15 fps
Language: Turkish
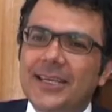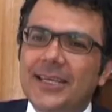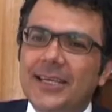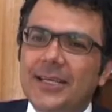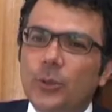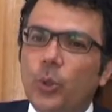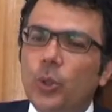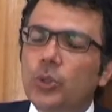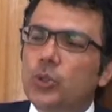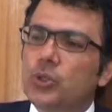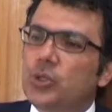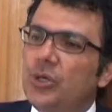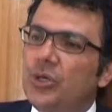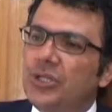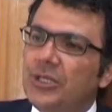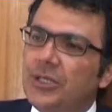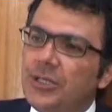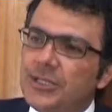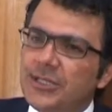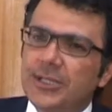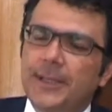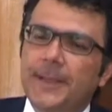e, doğrudur
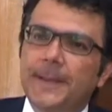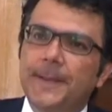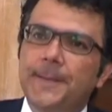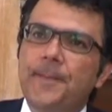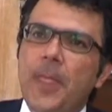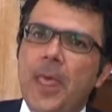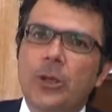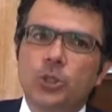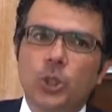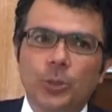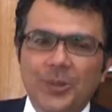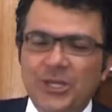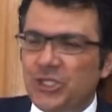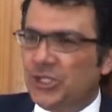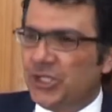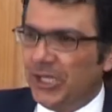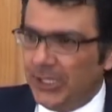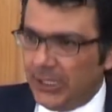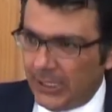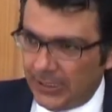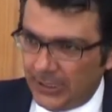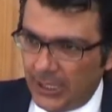söylediğiniz. E, son meclise
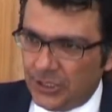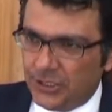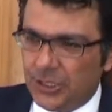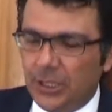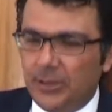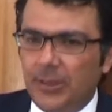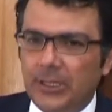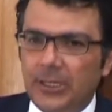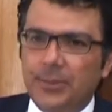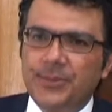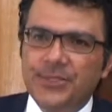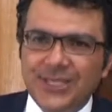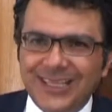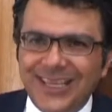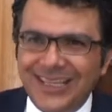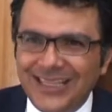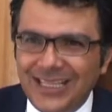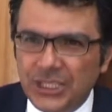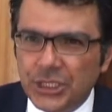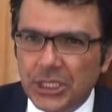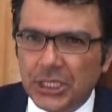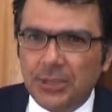giren gençlere baktığımızda kendi
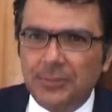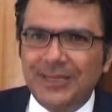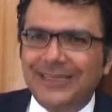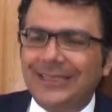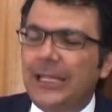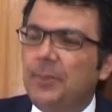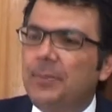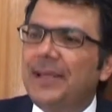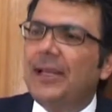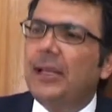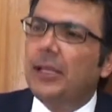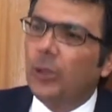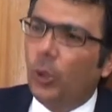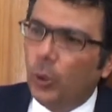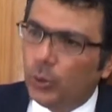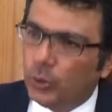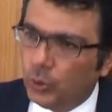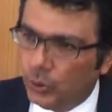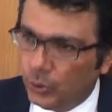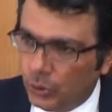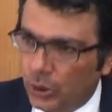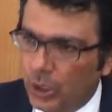içlerinde bir dil birliği
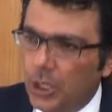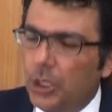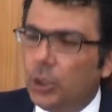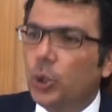olduğunu evet.